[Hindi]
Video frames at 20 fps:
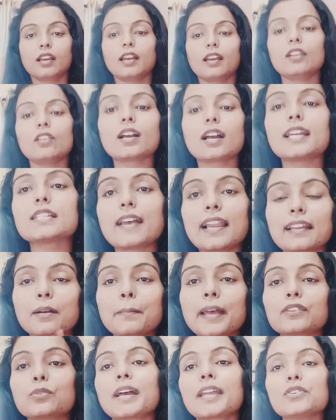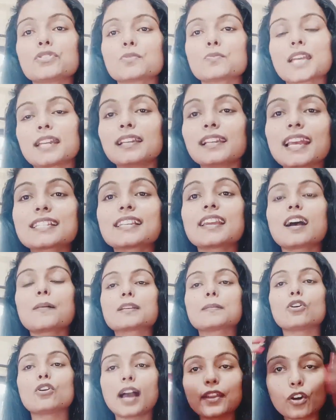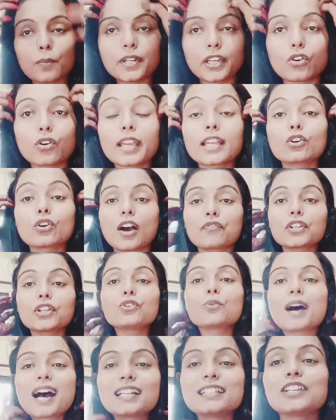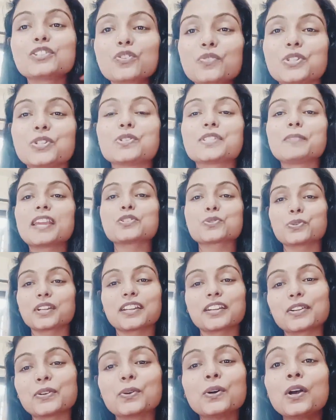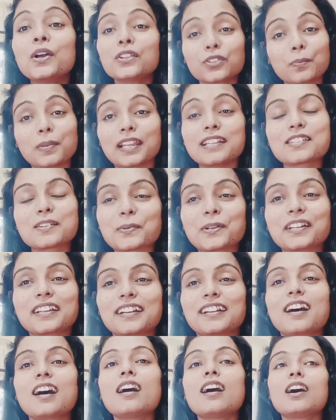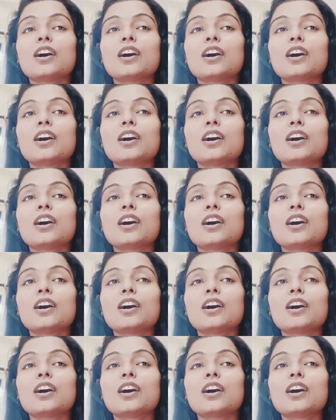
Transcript: हेलो गाइस वेलकम बैक टू माय यूट्यूब चैनल कैसे हैं आप सब लोग आई होप ठीक होंगे तो काफ़ी दिनों बाद ये जो वीडियोस मैं शूट कर रही हूँ तो प्लीज़ सपोर्ट करना